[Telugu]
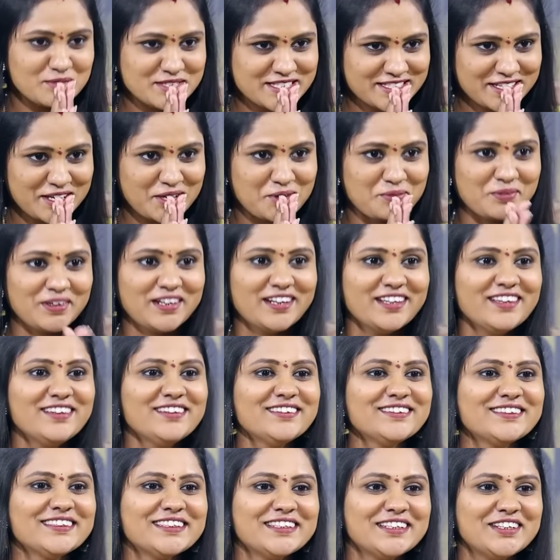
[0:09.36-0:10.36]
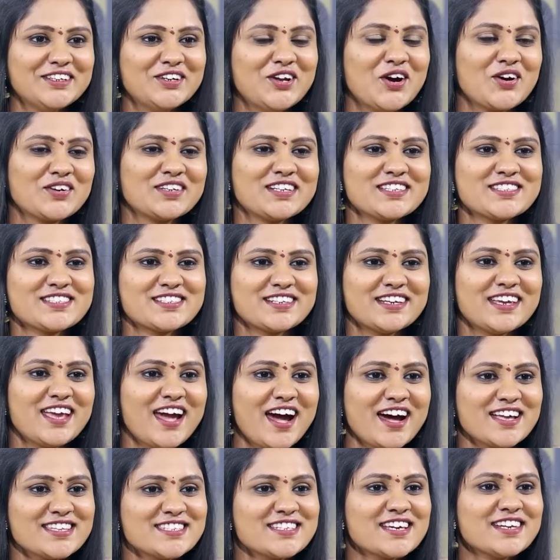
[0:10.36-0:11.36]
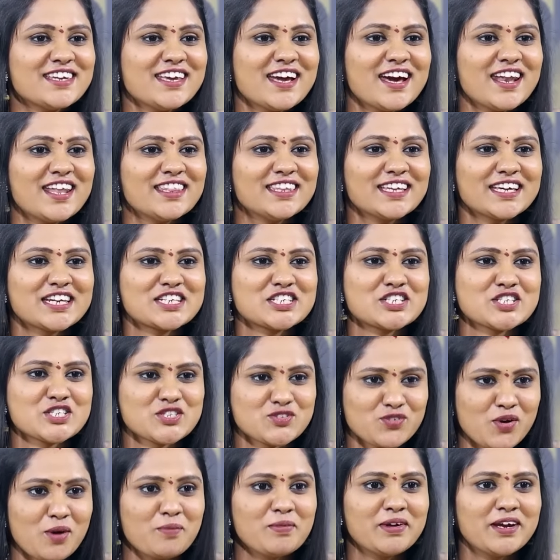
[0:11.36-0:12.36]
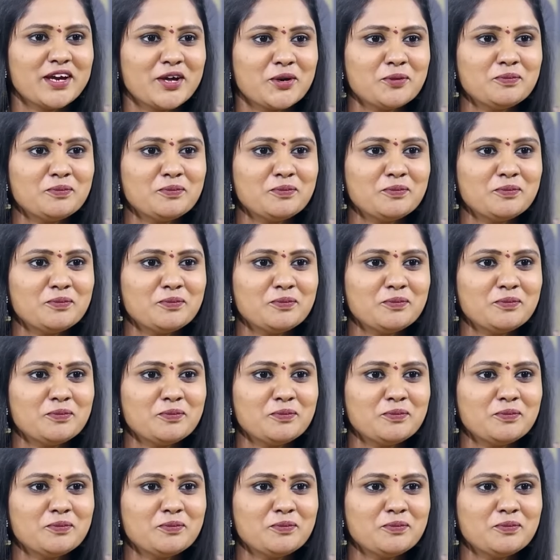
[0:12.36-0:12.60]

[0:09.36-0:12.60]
నమస్కారం అండి డాక్టర్ శ్రీ ఆచార్య అనంతకృష్ణ స్వామి